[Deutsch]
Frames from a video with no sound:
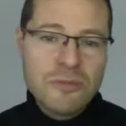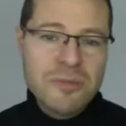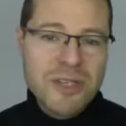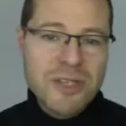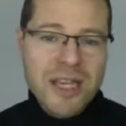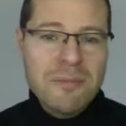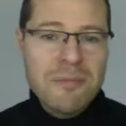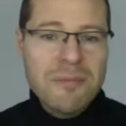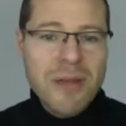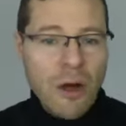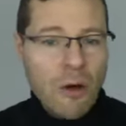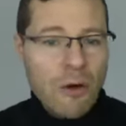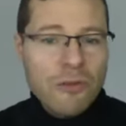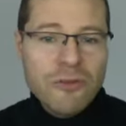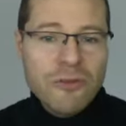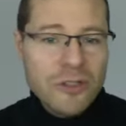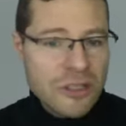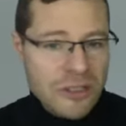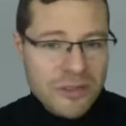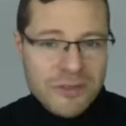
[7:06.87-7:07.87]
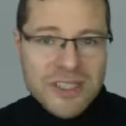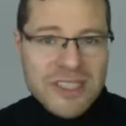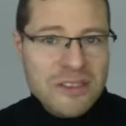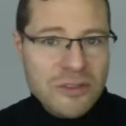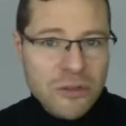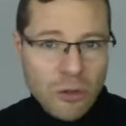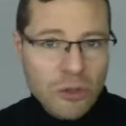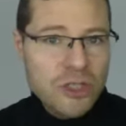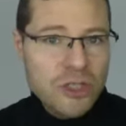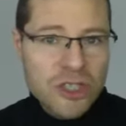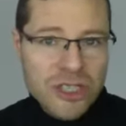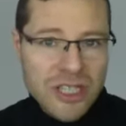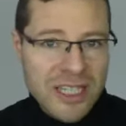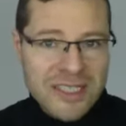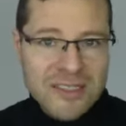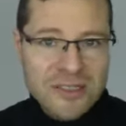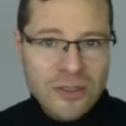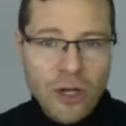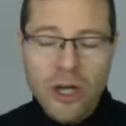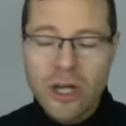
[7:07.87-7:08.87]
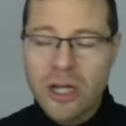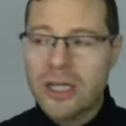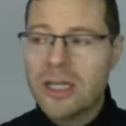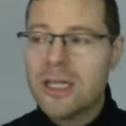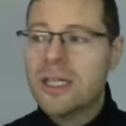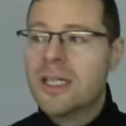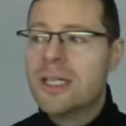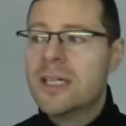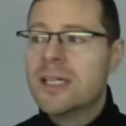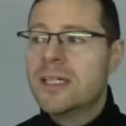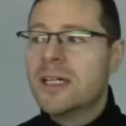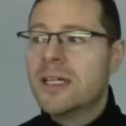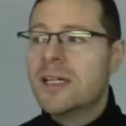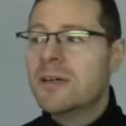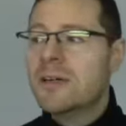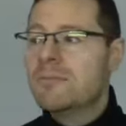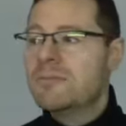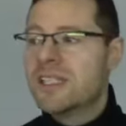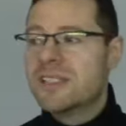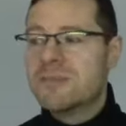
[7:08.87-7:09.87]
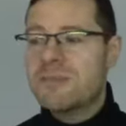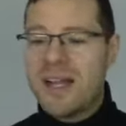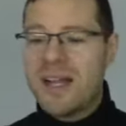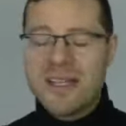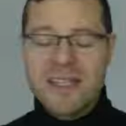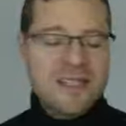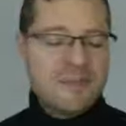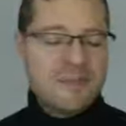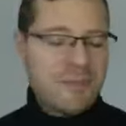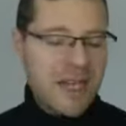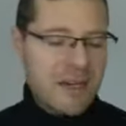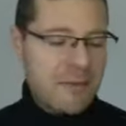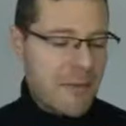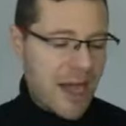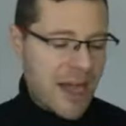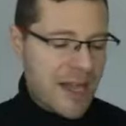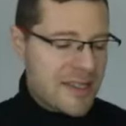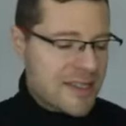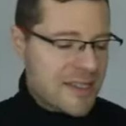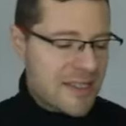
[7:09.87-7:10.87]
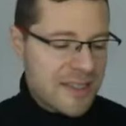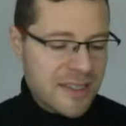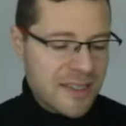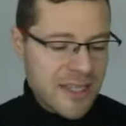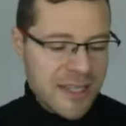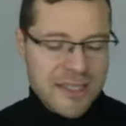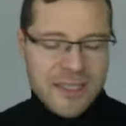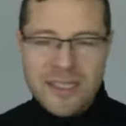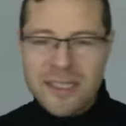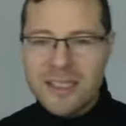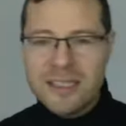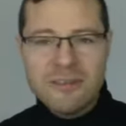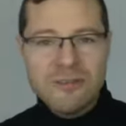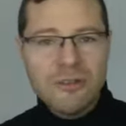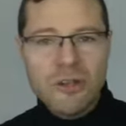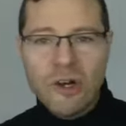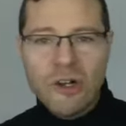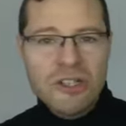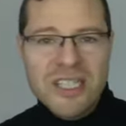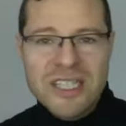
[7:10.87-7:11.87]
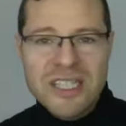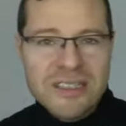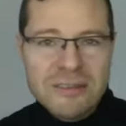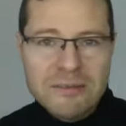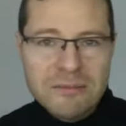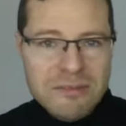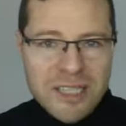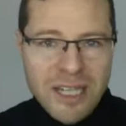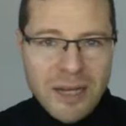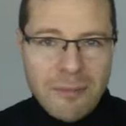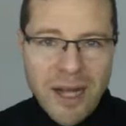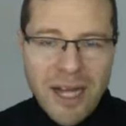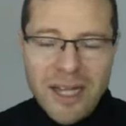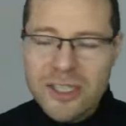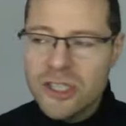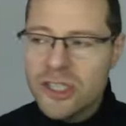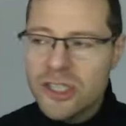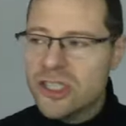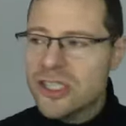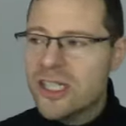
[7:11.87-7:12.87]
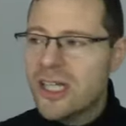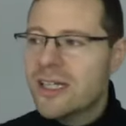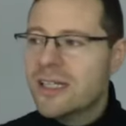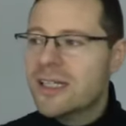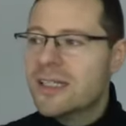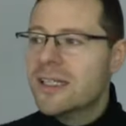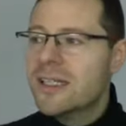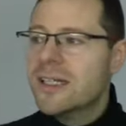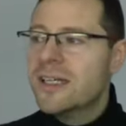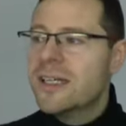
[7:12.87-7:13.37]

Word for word: umgeben, mhm. auch um einen gewissen Grundstress sorgen. Ähm, das mag jetzt bei einem einzelnen Handy noch nicht dramatisch sein.